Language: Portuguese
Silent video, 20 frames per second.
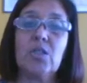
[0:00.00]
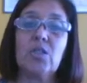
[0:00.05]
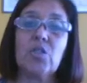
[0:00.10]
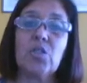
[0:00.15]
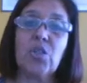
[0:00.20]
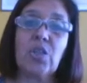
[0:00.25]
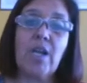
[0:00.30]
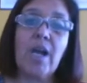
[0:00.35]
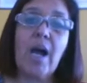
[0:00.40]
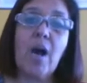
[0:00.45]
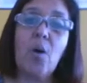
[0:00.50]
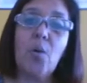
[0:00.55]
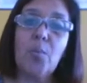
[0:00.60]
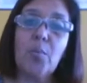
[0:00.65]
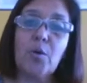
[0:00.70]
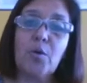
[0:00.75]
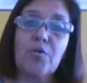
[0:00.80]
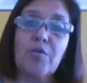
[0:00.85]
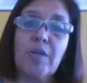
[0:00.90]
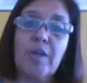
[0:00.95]
tirar o
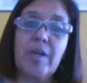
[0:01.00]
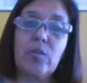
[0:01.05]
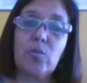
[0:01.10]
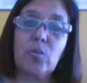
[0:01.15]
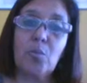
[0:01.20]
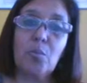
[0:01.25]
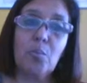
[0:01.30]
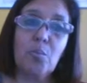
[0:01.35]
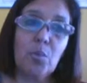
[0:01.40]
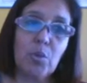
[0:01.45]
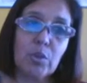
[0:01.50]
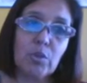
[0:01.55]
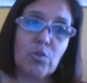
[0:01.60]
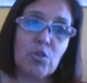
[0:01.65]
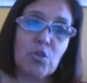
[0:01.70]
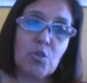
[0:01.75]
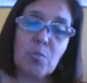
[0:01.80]
proveito muito